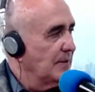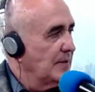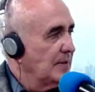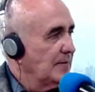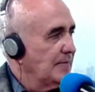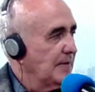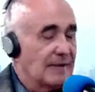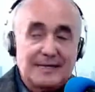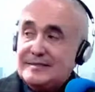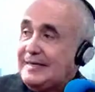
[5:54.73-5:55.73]
Claro.
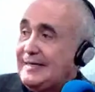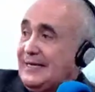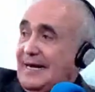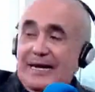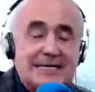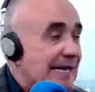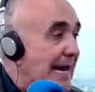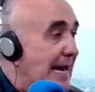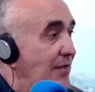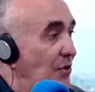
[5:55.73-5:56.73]
Eh, este era
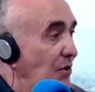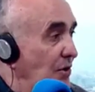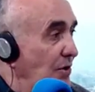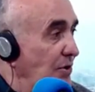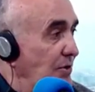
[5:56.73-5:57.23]
escalador.